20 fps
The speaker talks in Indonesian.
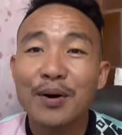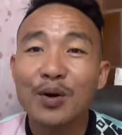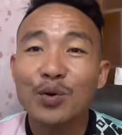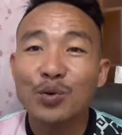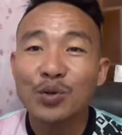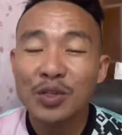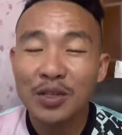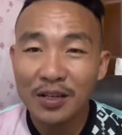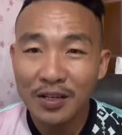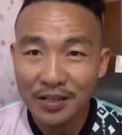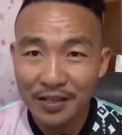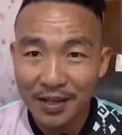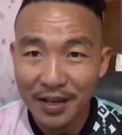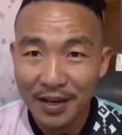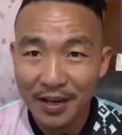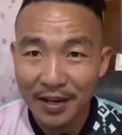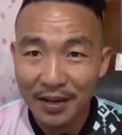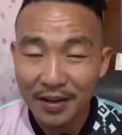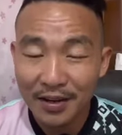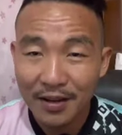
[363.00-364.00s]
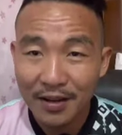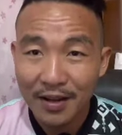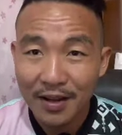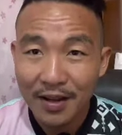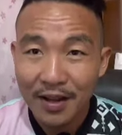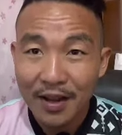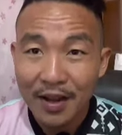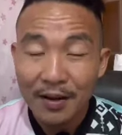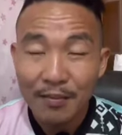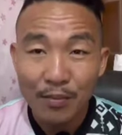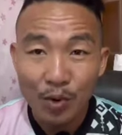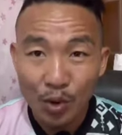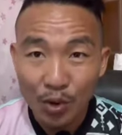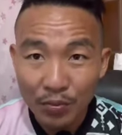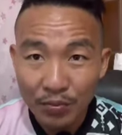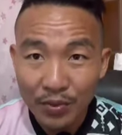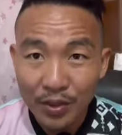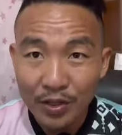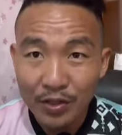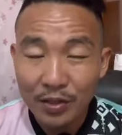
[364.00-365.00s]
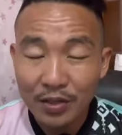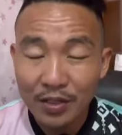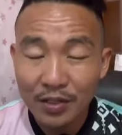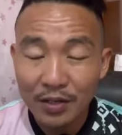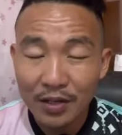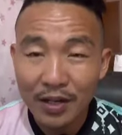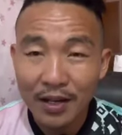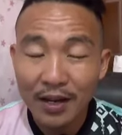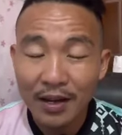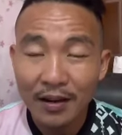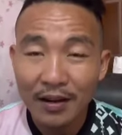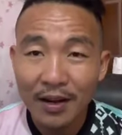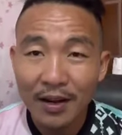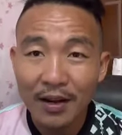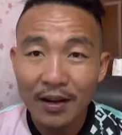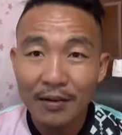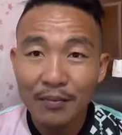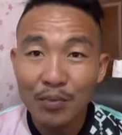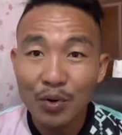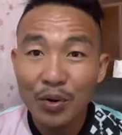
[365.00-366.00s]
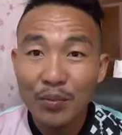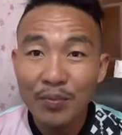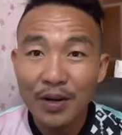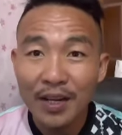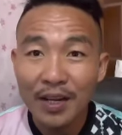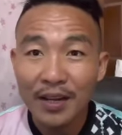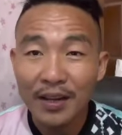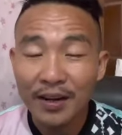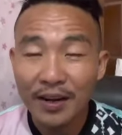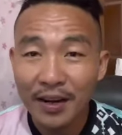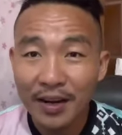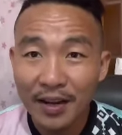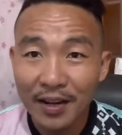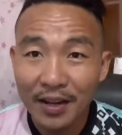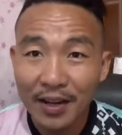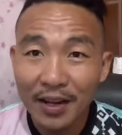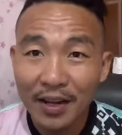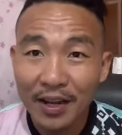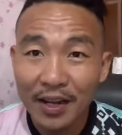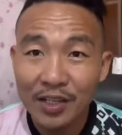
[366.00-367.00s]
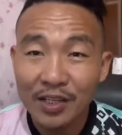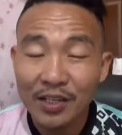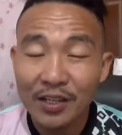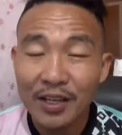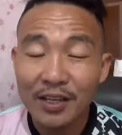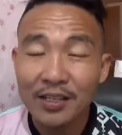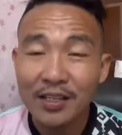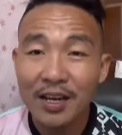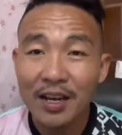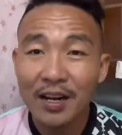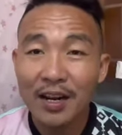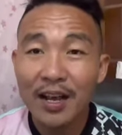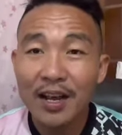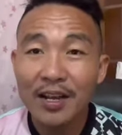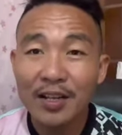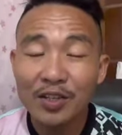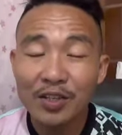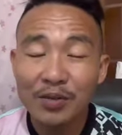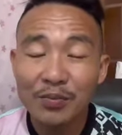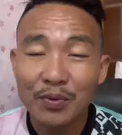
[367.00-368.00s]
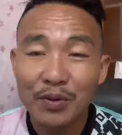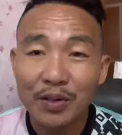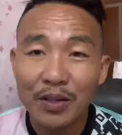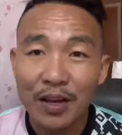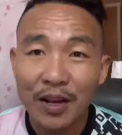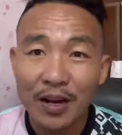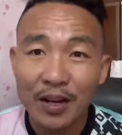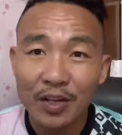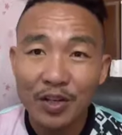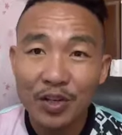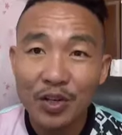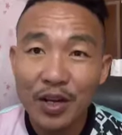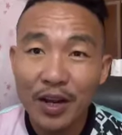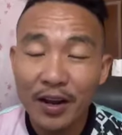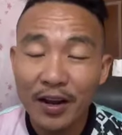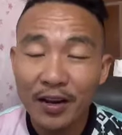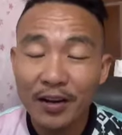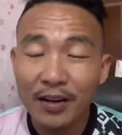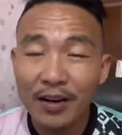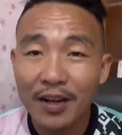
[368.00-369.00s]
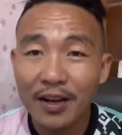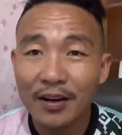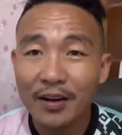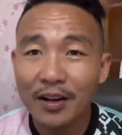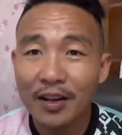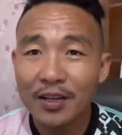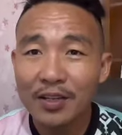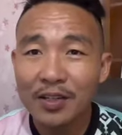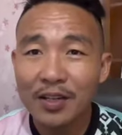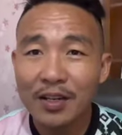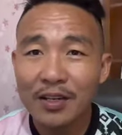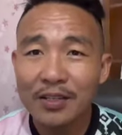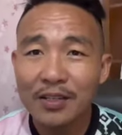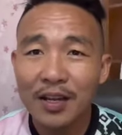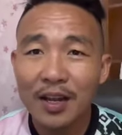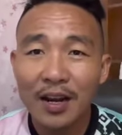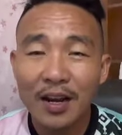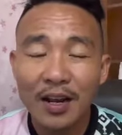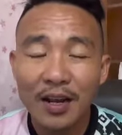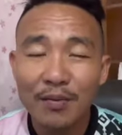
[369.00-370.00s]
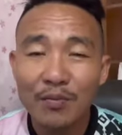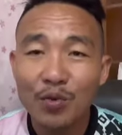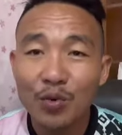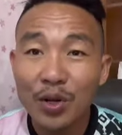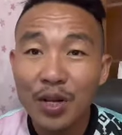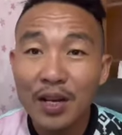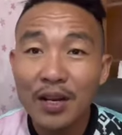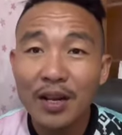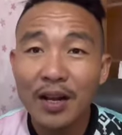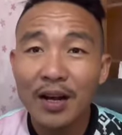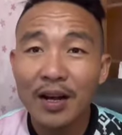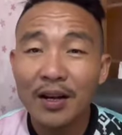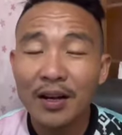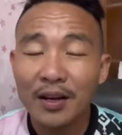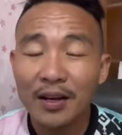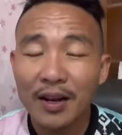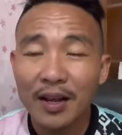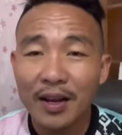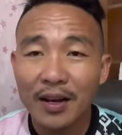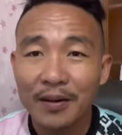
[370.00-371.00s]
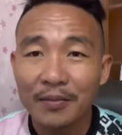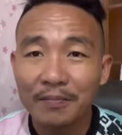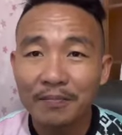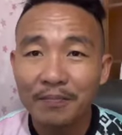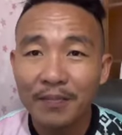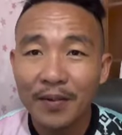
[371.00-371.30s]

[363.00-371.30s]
baru selesai belum di, di, uh, belum dikira lagi case-case yang lain seperti LHDN dan case-case yang lain mungkin yang ada lain.